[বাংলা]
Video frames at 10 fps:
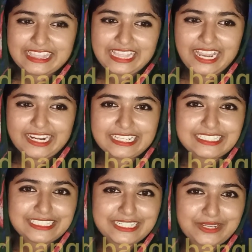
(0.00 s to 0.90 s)
তার
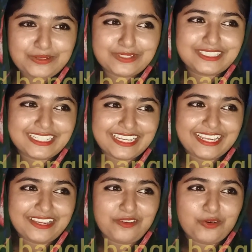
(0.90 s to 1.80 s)
ইচ্ছা হচ্ছে
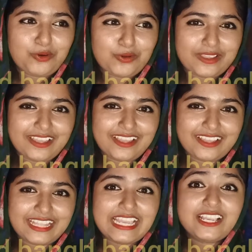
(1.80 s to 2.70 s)
অন্যকে
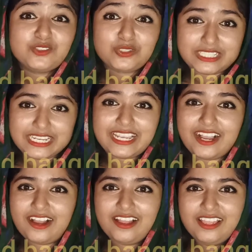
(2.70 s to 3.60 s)
দেখে কিছু
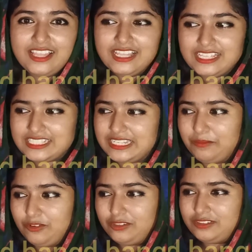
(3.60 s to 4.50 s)
শেখা
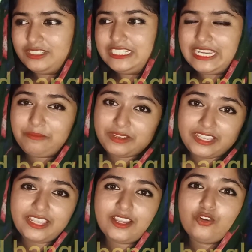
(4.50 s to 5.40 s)
যেমন সে
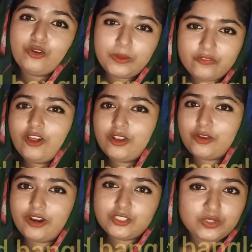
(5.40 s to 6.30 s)
আমাকে খুবই ফলো
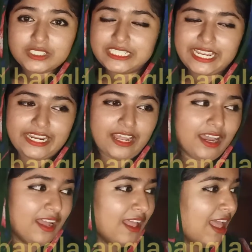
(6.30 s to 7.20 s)
করে শুধু সে না
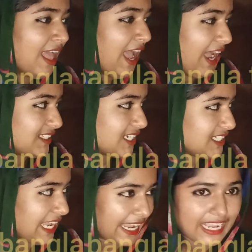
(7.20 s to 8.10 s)
আজকে
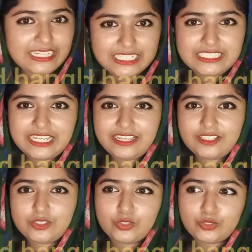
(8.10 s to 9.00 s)
সে একা এসেছে
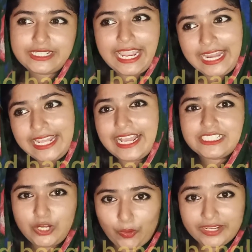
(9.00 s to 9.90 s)
কিন্তু ডেইলি
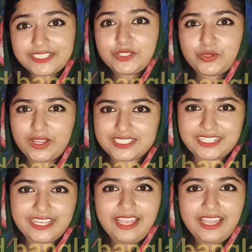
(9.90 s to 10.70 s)
আসে অনেক শিশু আছে